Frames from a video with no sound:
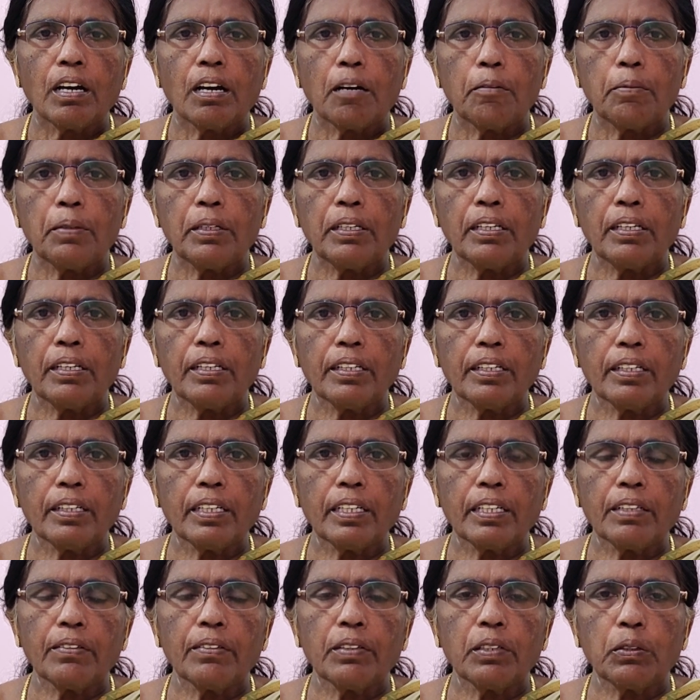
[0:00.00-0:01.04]
அப்படி இல்லைன்னா
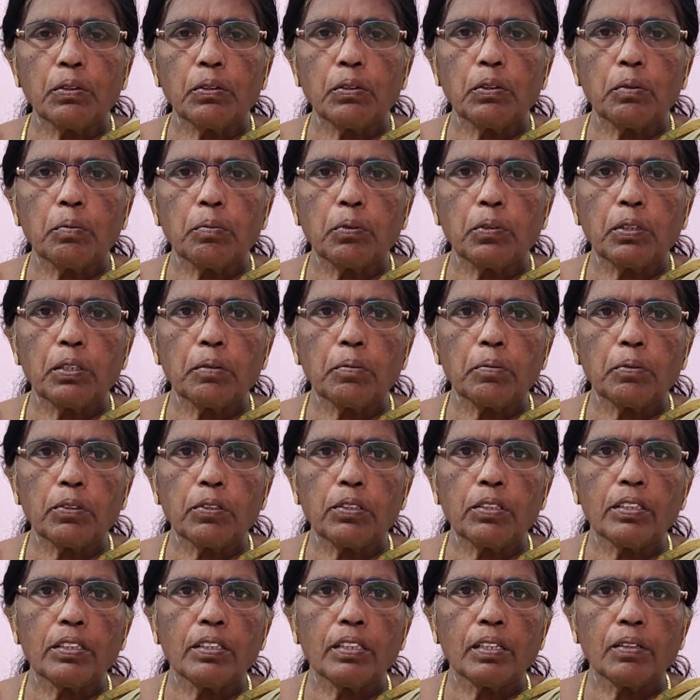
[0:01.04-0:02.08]
கணவருக்கு ஒரு போனை
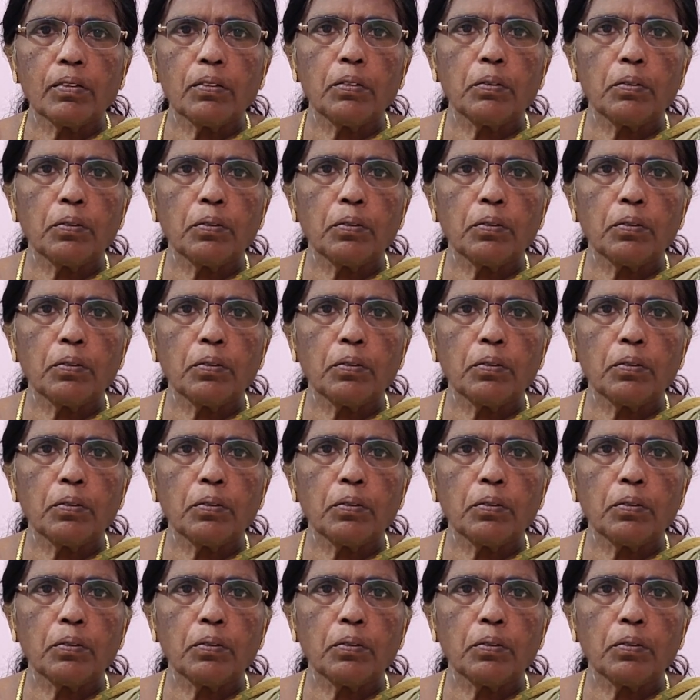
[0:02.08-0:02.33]
போட்டு இந்த